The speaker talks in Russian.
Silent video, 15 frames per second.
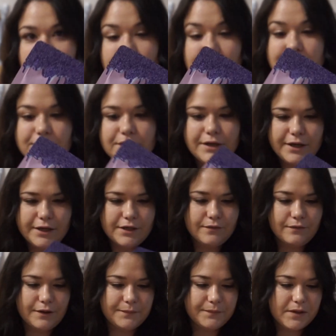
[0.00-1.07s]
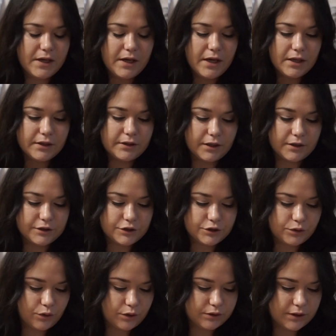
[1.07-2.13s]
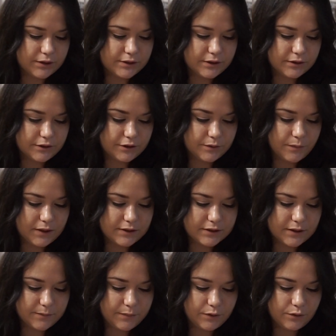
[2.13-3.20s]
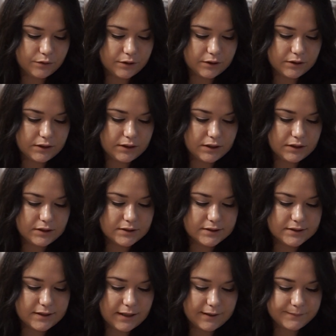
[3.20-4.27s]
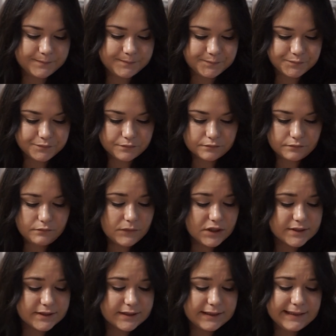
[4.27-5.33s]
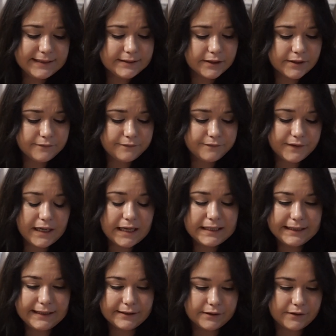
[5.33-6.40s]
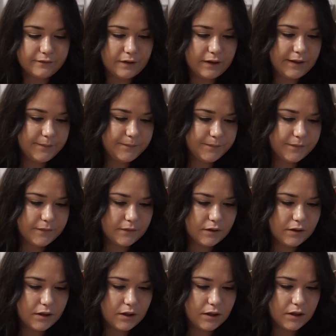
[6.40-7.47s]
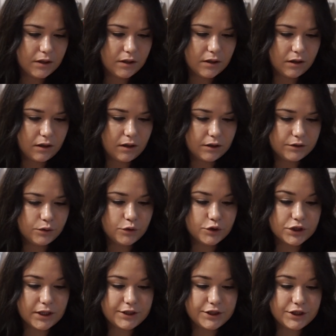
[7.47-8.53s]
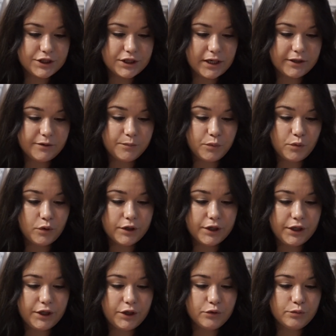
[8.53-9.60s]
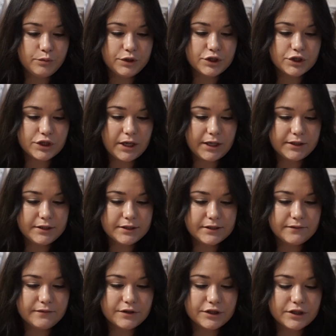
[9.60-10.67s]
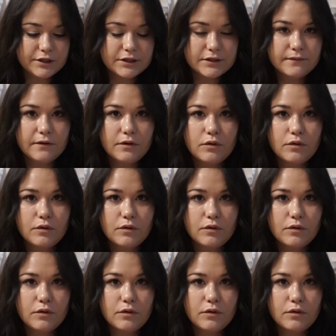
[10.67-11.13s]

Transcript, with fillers: и сиреневая. Так, и что она делает? Маска-пленка для лица с глиттером фиолетовая. А, тоже очищает поры и уменьшает несовершенство